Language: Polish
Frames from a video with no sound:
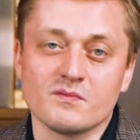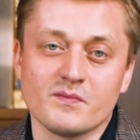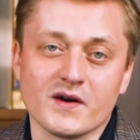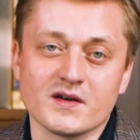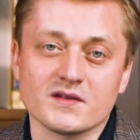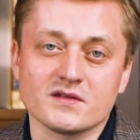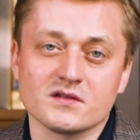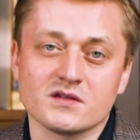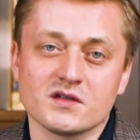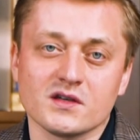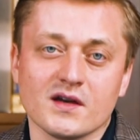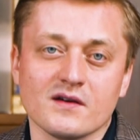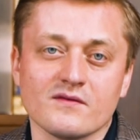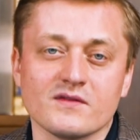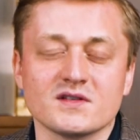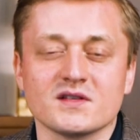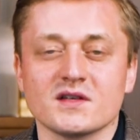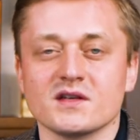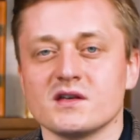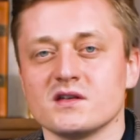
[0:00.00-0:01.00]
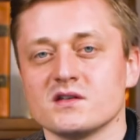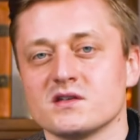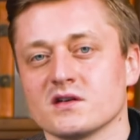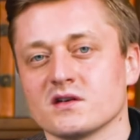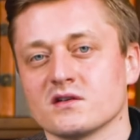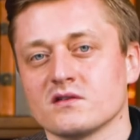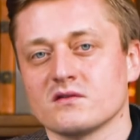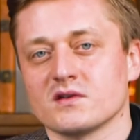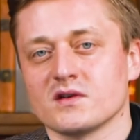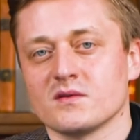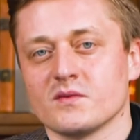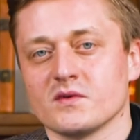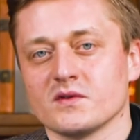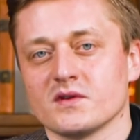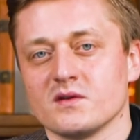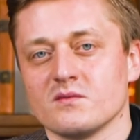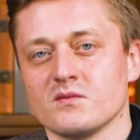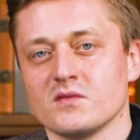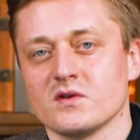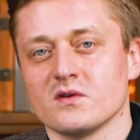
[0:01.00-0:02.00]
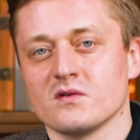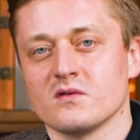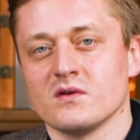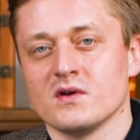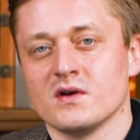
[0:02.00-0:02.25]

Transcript: bardzo ciekawe zajęcia, które podejmują